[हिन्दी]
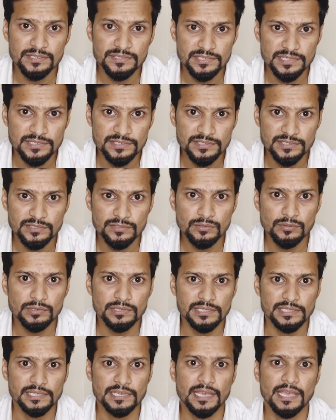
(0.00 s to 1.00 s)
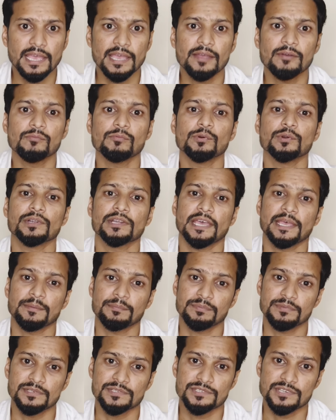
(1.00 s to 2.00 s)
चेंजिंग जो की है वो
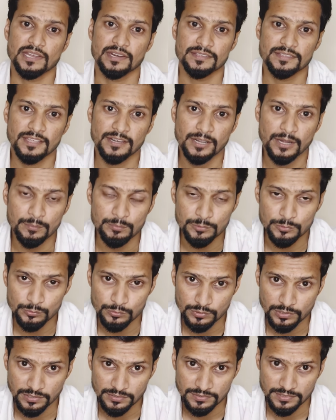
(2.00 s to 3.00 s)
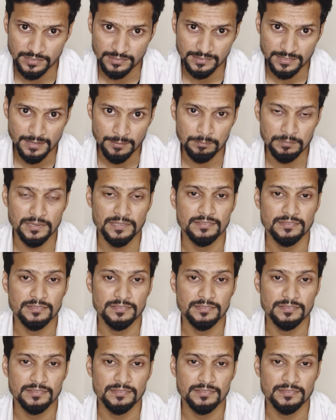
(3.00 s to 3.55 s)
टाइप सी चार्जर आप यूज़ कर सकते हैं अपने